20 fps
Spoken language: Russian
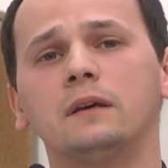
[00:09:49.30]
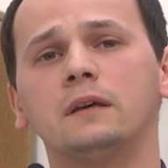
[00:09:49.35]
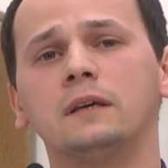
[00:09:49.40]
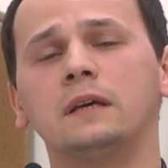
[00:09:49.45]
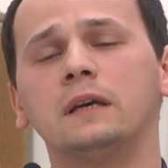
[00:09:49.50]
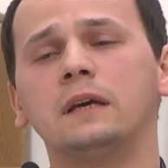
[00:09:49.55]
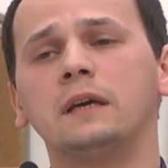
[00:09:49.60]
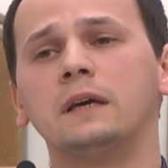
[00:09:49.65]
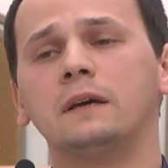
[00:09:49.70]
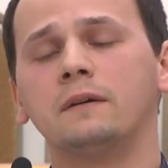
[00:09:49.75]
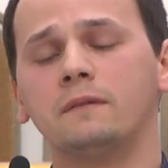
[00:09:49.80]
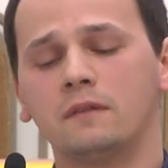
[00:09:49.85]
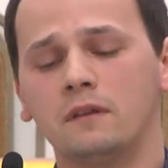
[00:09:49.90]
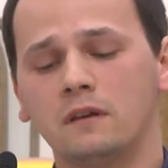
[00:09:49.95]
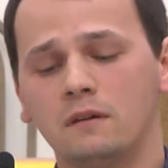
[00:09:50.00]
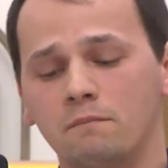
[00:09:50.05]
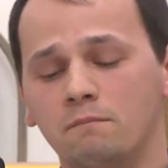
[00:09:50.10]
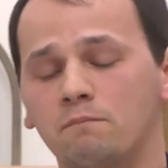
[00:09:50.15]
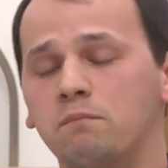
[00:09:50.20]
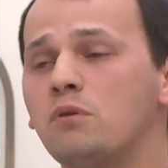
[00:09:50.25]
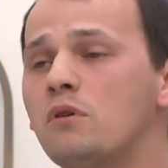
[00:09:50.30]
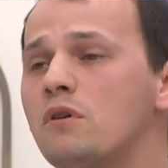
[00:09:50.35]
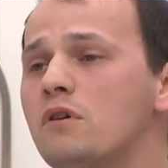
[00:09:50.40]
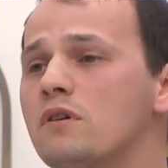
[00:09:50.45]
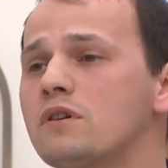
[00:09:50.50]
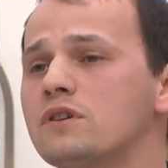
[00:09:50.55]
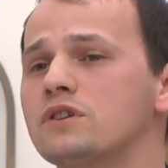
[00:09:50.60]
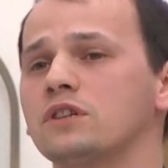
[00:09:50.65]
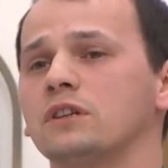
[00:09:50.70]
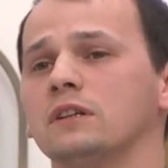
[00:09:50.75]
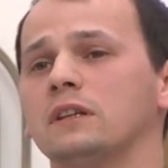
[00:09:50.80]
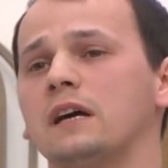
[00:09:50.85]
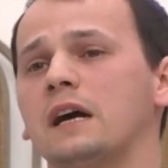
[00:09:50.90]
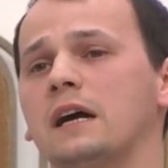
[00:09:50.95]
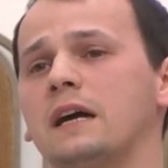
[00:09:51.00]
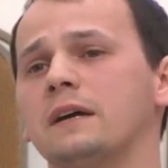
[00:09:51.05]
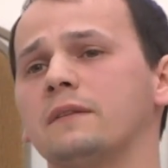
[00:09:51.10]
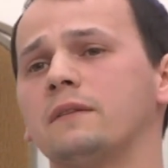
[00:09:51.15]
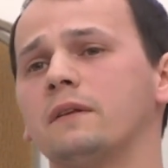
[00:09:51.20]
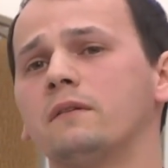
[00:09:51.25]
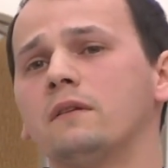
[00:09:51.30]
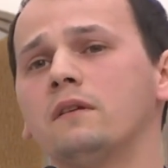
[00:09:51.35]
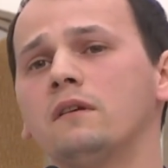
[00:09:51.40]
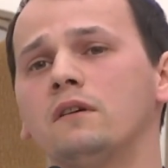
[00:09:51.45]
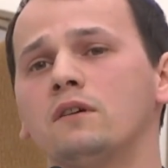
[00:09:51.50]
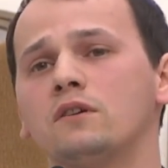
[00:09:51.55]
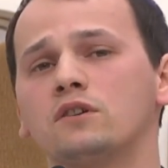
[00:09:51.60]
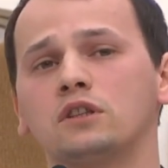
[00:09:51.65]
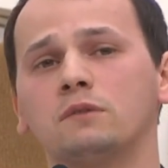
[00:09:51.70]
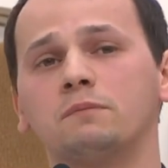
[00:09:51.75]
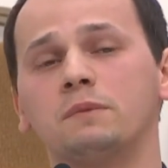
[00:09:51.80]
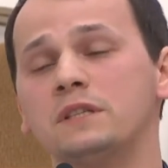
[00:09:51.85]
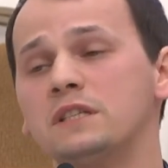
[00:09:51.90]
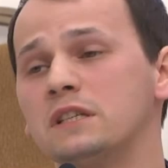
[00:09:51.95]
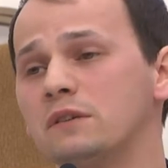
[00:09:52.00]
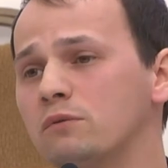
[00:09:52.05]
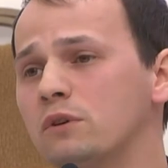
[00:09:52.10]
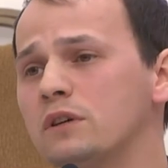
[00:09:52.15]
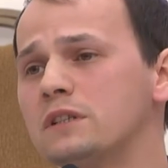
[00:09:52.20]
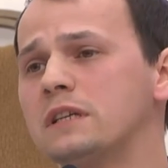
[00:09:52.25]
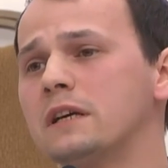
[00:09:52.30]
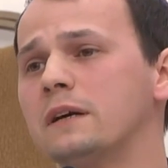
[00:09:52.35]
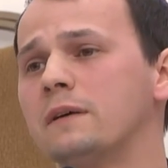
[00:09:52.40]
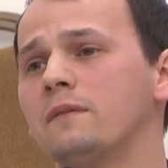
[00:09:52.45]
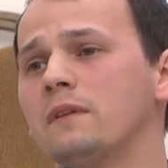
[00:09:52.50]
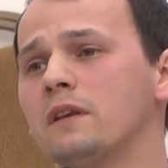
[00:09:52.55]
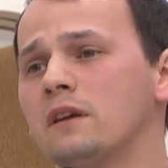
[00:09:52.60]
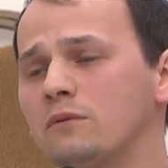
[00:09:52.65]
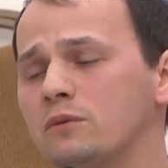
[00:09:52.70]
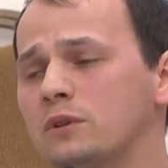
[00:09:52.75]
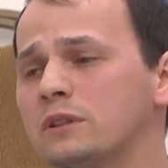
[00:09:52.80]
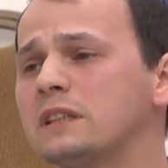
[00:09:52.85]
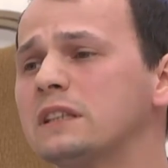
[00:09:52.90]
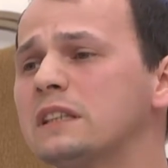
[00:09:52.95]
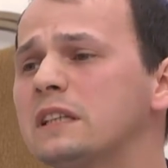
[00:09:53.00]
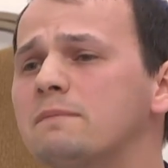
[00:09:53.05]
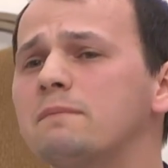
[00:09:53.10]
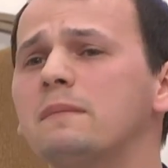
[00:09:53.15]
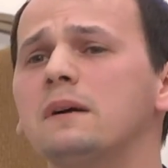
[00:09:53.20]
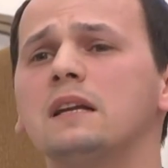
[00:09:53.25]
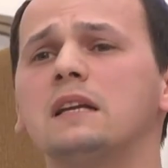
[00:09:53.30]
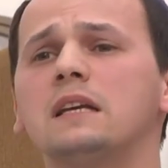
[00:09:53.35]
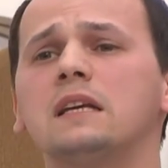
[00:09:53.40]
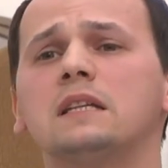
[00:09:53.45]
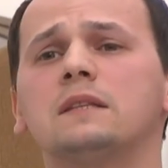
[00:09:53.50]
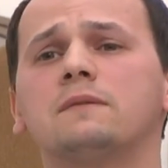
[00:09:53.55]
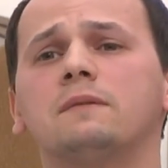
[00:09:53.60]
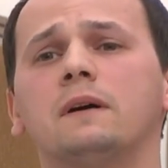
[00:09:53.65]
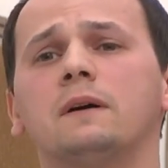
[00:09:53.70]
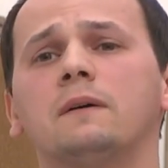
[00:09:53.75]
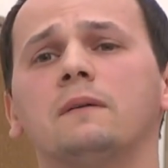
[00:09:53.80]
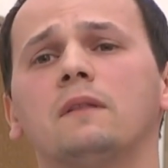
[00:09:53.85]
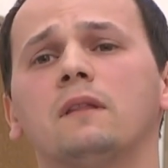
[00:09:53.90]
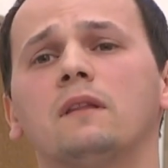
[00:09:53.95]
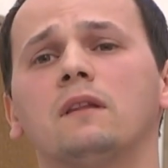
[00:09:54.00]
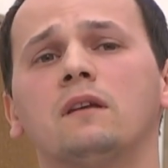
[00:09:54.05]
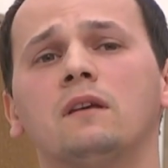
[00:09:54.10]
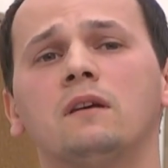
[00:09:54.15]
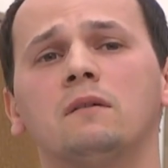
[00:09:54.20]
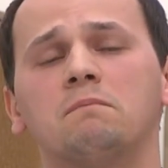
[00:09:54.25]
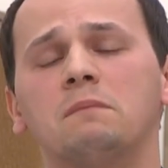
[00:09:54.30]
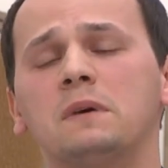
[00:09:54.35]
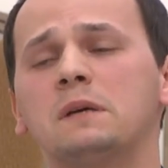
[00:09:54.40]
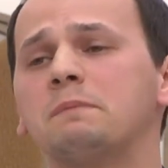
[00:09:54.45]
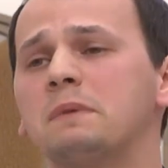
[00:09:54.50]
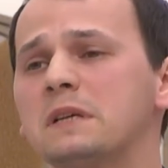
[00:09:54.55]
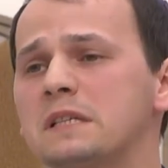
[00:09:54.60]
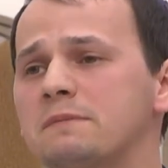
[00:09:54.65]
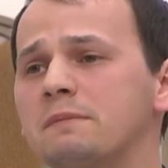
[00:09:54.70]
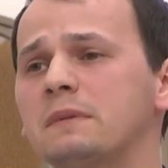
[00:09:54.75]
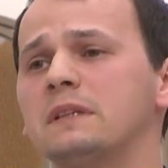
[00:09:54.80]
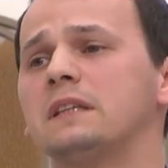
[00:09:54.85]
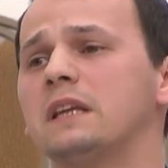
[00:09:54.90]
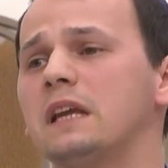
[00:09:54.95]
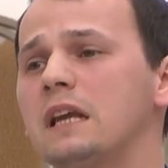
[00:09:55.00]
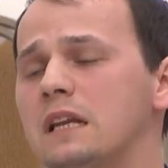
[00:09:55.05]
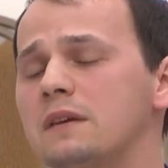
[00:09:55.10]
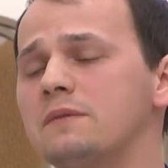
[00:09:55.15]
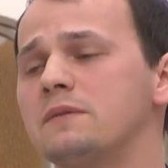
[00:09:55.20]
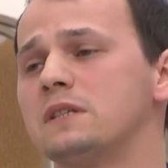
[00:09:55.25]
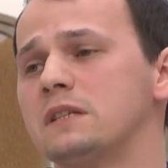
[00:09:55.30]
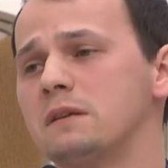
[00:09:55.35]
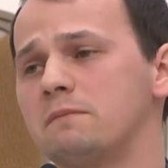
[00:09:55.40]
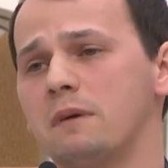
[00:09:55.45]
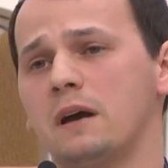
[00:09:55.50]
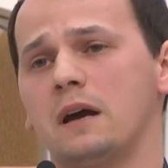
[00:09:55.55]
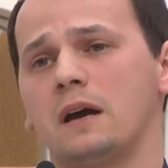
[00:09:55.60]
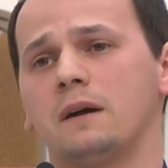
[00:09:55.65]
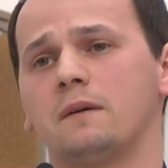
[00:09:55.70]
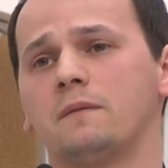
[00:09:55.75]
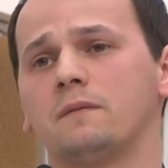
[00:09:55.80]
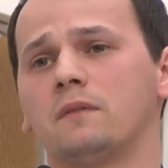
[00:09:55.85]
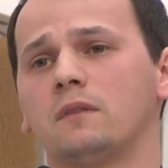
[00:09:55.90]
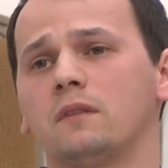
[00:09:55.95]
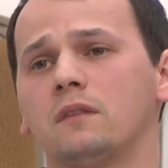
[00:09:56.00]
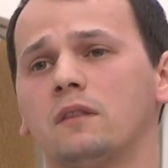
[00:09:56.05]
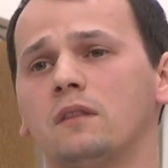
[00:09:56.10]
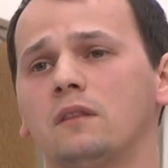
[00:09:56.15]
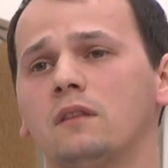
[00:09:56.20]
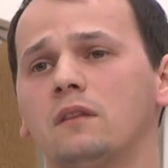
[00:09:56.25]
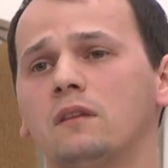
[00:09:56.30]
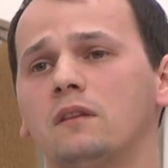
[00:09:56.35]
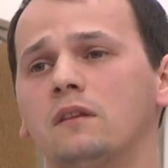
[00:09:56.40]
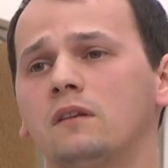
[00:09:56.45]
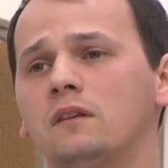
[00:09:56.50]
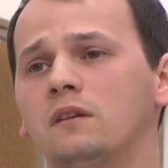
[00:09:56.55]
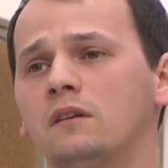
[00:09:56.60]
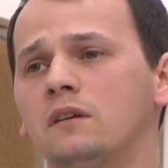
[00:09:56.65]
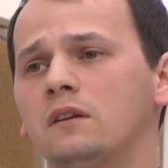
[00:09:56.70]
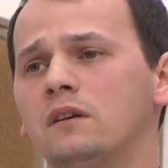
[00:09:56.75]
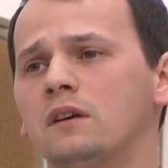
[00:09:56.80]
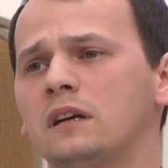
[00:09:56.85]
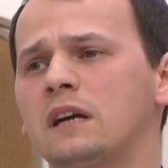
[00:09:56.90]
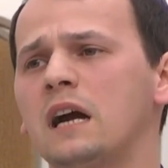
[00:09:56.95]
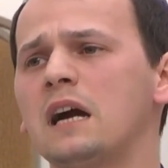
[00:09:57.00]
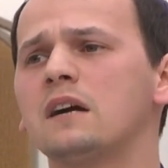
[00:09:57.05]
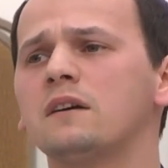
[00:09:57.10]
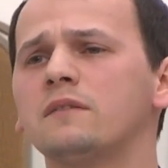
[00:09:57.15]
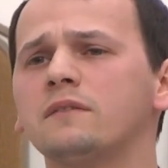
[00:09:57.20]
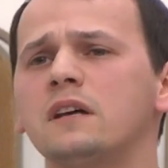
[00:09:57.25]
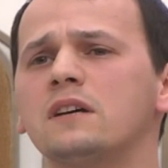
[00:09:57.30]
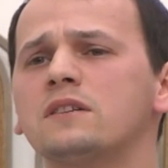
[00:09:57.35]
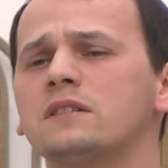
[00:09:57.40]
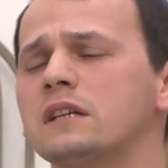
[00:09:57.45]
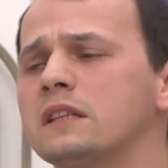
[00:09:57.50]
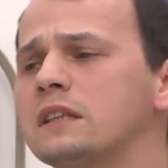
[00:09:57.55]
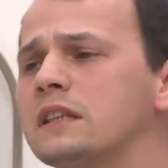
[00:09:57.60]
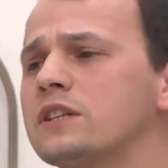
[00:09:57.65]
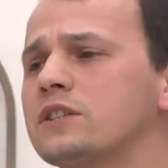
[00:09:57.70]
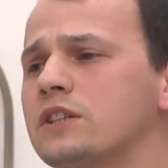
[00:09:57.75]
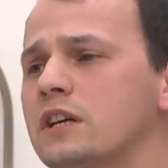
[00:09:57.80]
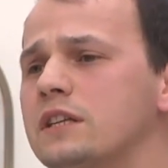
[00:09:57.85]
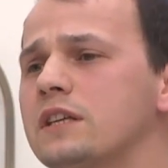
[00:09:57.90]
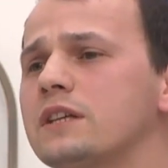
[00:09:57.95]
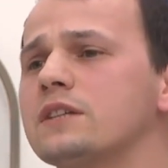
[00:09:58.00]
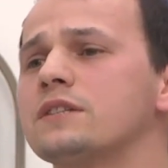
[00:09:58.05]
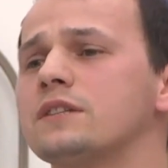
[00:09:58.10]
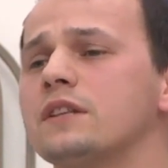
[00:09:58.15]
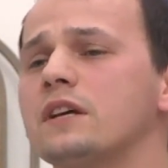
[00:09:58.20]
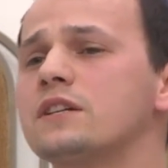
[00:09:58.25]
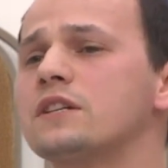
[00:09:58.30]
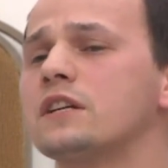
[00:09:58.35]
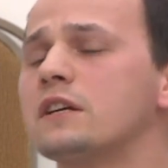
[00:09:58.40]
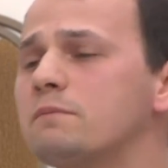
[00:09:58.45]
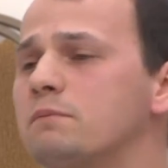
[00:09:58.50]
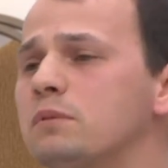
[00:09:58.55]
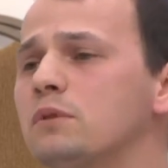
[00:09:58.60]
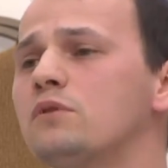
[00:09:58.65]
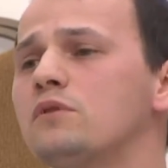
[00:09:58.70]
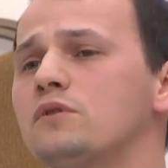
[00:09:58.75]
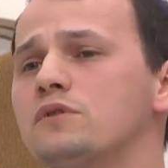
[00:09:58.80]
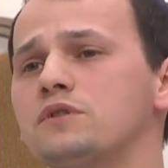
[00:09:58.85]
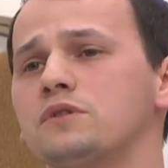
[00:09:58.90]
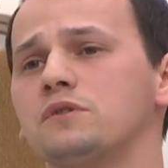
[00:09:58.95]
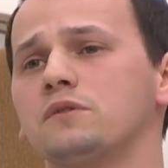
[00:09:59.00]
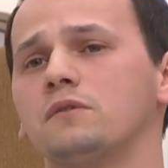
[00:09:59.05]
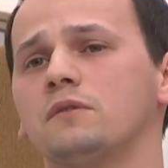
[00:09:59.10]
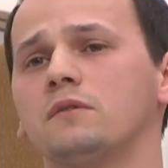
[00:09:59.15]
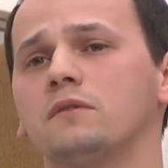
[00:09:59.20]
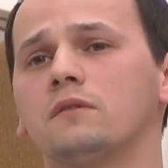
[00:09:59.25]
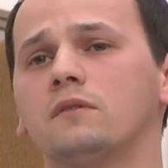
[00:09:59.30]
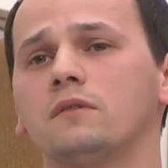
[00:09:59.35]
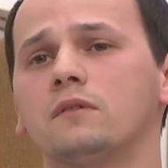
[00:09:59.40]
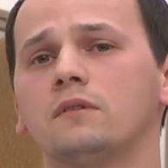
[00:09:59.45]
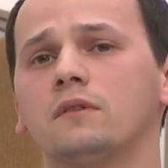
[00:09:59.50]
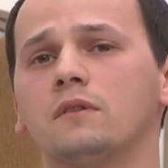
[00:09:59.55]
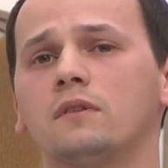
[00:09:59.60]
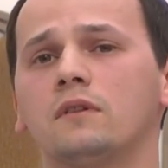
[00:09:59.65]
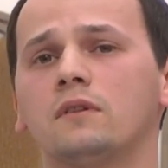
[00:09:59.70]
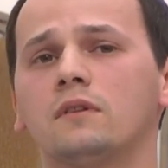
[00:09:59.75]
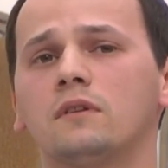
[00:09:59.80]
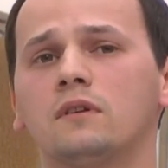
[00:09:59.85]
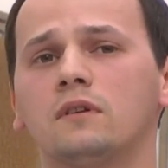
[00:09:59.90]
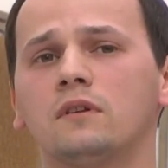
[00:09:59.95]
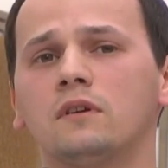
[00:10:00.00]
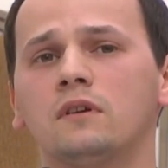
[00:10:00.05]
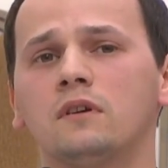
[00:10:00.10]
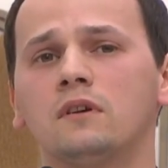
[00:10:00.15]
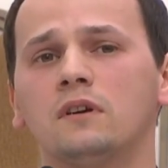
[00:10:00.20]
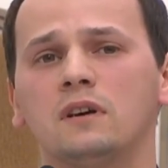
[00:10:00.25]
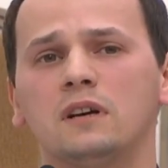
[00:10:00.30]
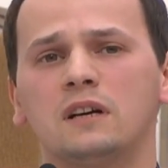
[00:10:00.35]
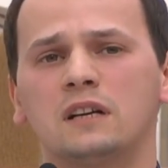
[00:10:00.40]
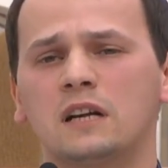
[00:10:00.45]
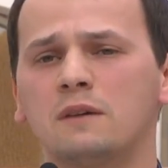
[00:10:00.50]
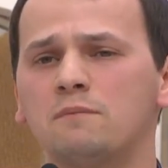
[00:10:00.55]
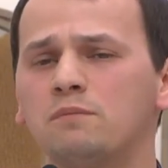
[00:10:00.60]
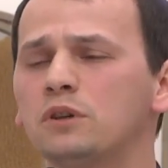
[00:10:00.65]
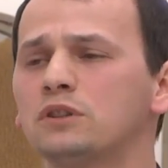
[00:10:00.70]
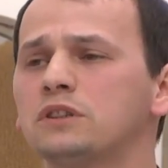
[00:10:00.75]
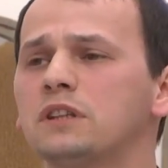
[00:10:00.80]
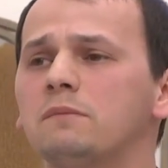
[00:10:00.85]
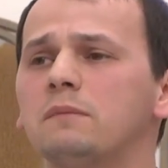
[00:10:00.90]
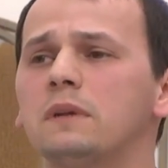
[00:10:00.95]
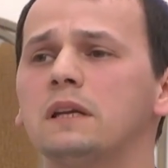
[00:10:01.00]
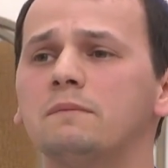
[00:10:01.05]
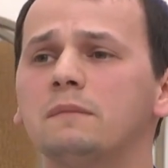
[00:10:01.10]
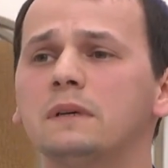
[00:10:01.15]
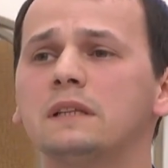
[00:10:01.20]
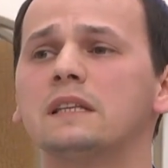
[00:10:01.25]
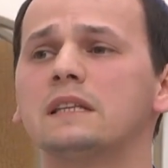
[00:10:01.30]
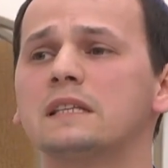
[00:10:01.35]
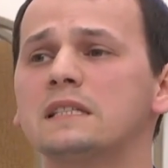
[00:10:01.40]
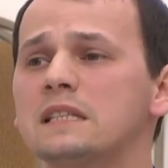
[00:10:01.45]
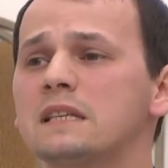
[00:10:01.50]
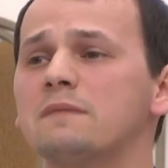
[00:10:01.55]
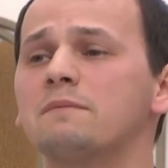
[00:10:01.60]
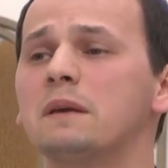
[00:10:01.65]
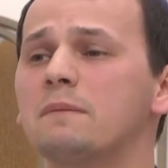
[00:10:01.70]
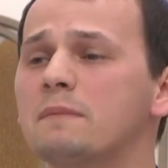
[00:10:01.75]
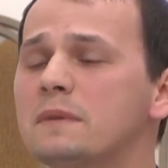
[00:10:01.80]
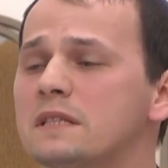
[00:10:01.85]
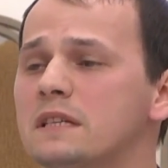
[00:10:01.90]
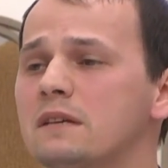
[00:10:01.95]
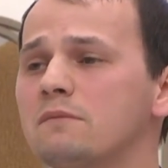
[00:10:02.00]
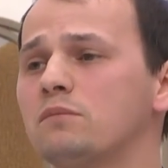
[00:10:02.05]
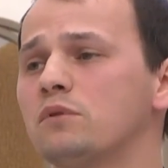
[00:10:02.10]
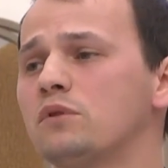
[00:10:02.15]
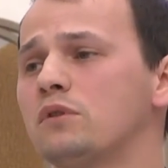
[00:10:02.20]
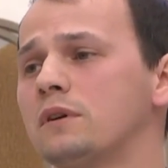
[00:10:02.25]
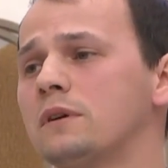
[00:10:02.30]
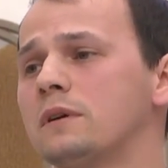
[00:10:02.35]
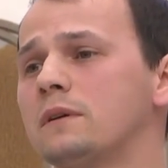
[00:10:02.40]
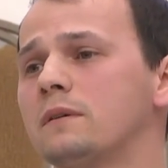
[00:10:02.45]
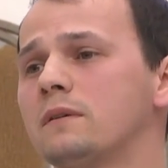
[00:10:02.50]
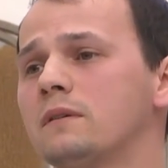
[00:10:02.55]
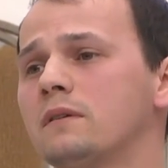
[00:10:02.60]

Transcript: И Бог желает, чтобы сегодня вот эта молитва мы посмотрели в себя – как у нас отношения с нашей плотью? Работаем ли мы над самим собой?